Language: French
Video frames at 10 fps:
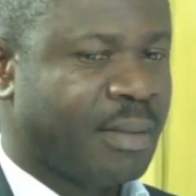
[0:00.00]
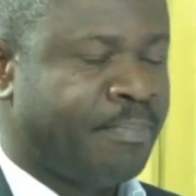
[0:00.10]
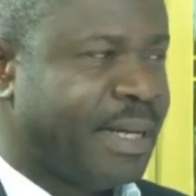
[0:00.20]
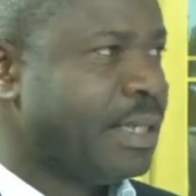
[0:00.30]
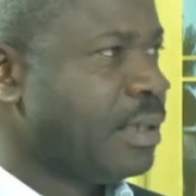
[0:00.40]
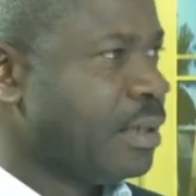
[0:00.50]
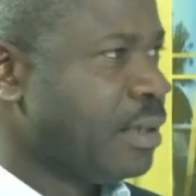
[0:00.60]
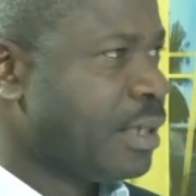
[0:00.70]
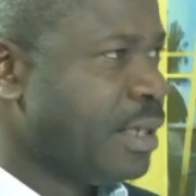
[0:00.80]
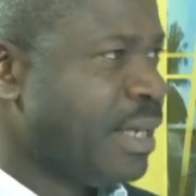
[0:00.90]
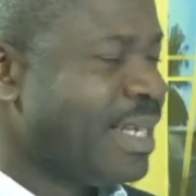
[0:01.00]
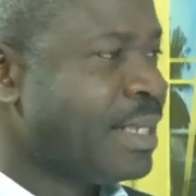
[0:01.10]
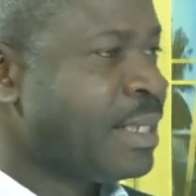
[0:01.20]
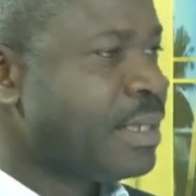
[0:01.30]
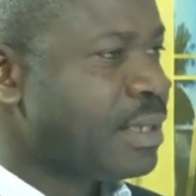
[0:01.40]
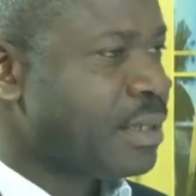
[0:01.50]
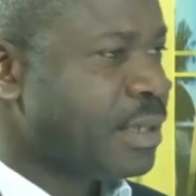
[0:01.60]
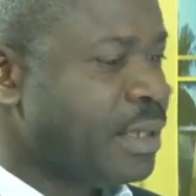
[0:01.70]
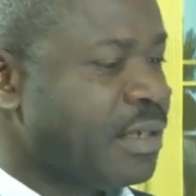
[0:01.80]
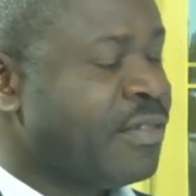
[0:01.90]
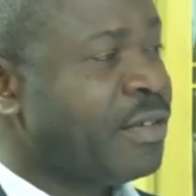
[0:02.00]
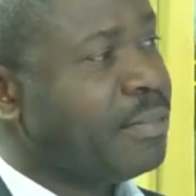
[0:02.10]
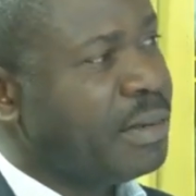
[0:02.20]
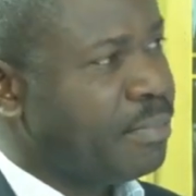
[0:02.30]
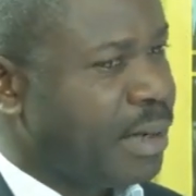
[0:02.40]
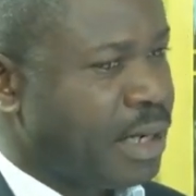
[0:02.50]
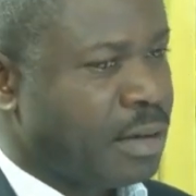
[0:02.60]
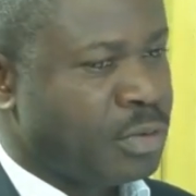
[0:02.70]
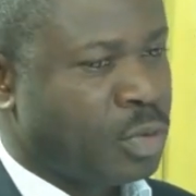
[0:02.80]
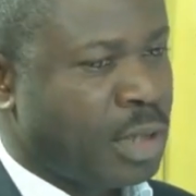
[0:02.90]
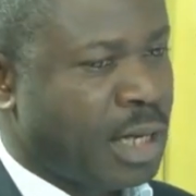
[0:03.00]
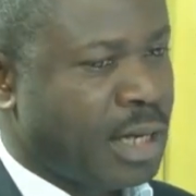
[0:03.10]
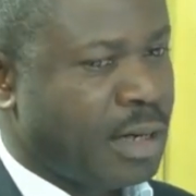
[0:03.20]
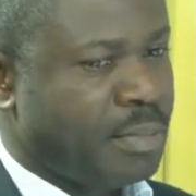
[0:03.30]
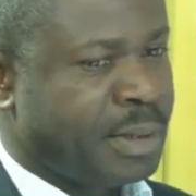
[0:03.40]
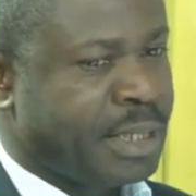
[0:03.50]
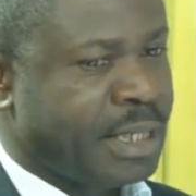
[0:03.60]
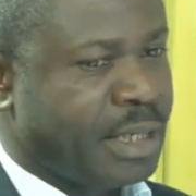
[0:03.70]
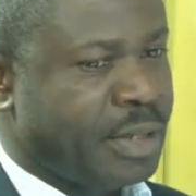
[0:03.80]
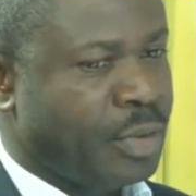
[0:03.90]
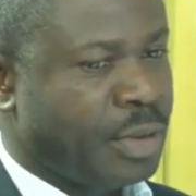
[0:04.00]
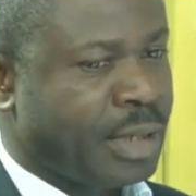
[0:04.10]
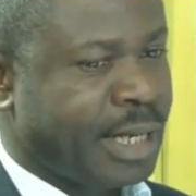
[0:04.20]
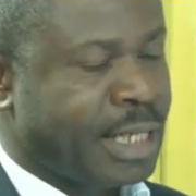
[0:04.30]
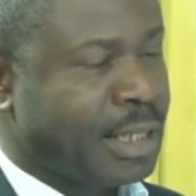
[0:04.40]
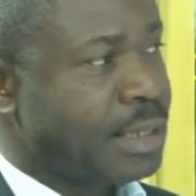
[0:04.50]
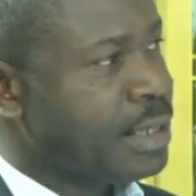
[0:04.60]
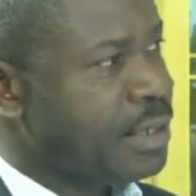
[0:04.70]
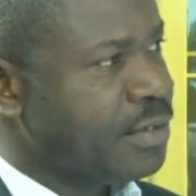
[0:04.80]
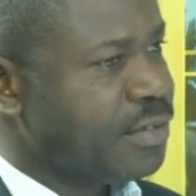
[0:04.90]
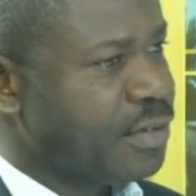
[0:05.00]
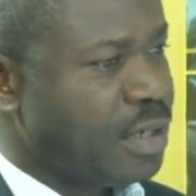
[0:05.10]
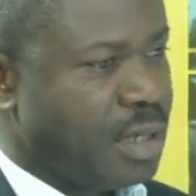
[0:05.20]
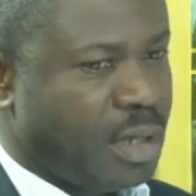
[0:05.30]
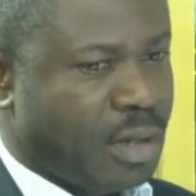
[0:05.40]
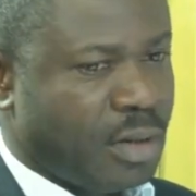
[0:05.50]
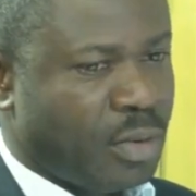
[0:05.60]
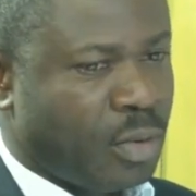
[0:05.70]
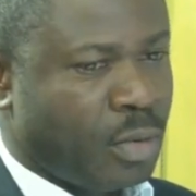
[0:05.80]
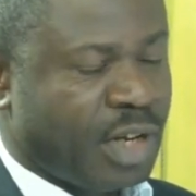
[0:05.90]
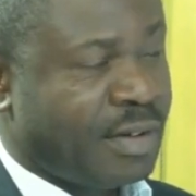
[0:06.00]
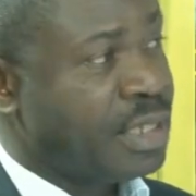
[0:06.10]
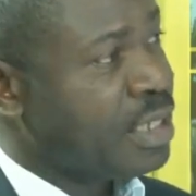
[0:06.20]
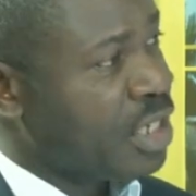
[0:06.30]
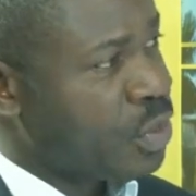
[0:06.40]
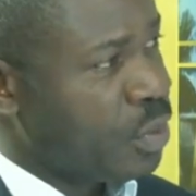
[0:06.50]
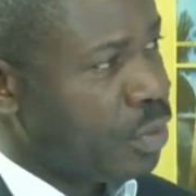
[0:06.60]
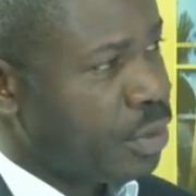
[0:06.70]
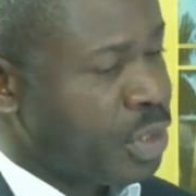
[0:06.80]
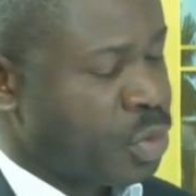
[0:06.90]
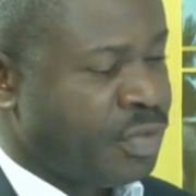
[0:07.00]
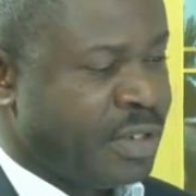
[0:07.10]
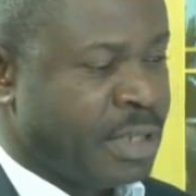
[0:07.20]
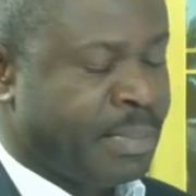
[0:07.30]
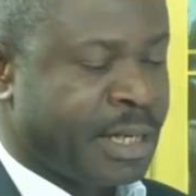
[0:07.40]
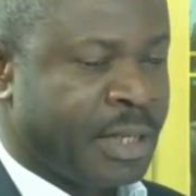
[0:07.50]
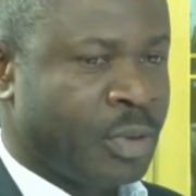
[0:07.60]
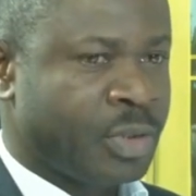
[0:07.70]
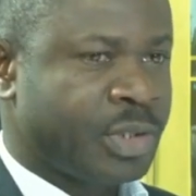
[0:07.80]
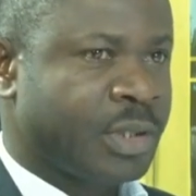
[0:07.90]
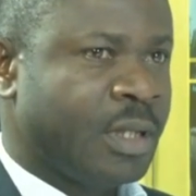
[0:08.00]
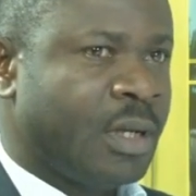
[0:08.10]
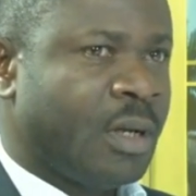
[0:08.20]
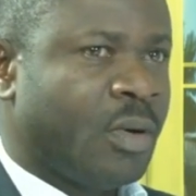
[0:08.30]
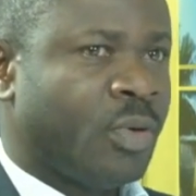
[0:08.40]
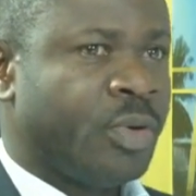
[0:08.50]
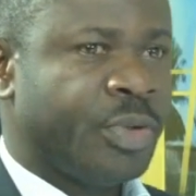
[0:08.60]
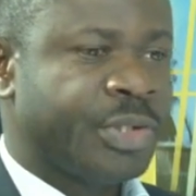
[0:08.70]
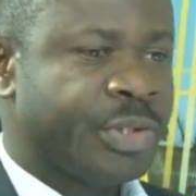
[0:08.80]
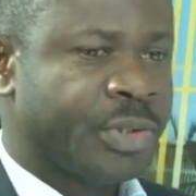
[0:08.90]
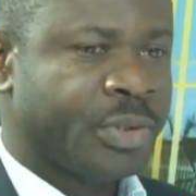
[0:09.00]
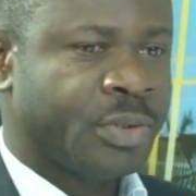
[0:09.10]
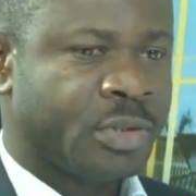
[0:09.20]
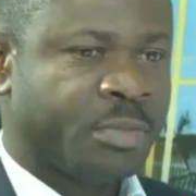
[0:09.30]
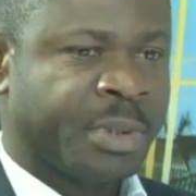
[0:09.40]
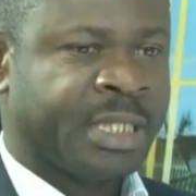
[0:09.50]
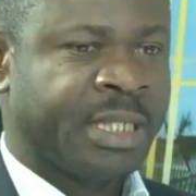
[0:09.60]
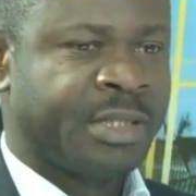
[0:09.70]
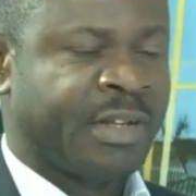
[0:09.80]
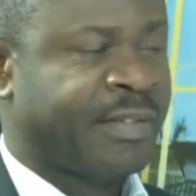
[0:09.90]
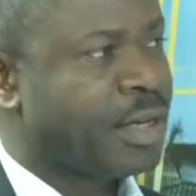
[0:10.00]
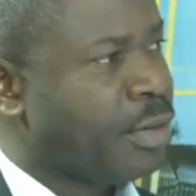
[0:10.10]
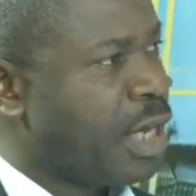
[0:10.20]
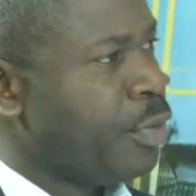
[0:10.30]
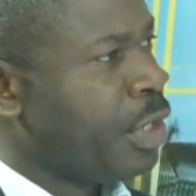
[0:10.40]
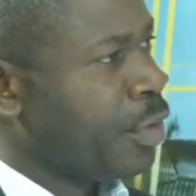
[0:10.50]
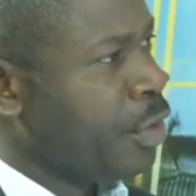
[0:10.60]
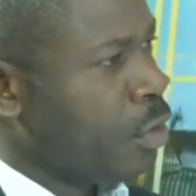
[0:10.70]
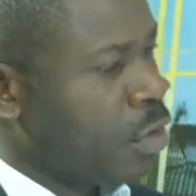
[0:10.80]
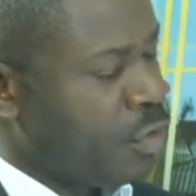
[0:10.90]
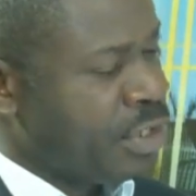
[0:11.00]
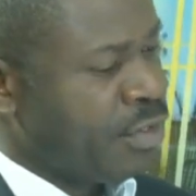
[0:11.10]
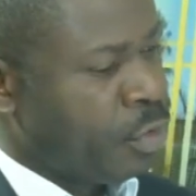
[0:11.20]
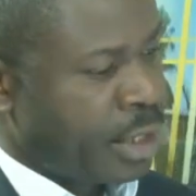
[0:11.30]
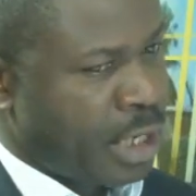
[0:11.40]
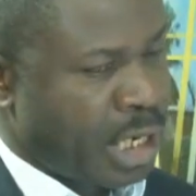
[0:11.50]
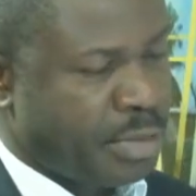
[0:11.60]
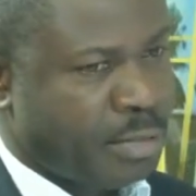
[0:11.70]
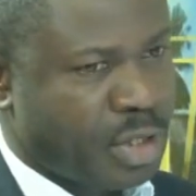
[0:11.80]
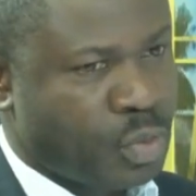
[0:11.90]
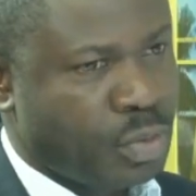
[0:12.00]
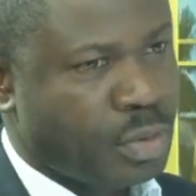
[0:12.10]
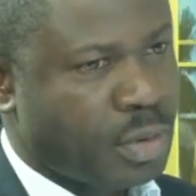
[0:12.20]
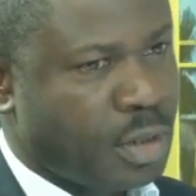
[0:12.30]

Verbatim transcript: peine qui hésite, qui ne veut même pas en tout cas prêter une oreille attentive aux revendications qui sont faites de part et d'autre. Au lieu de prêter, c'est vrai qu'il y a eu une réunion que vous évoquez à la prémature,